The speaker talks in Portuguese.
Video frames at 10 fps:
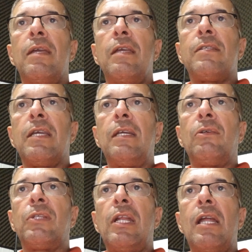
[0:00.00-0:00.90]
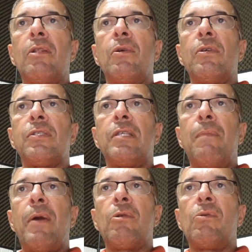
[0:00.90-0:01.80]
Em seguida, o treinador
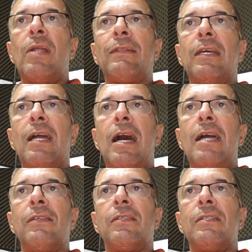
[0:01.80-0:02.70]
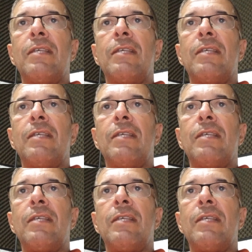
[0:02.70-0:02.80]
separou laterais,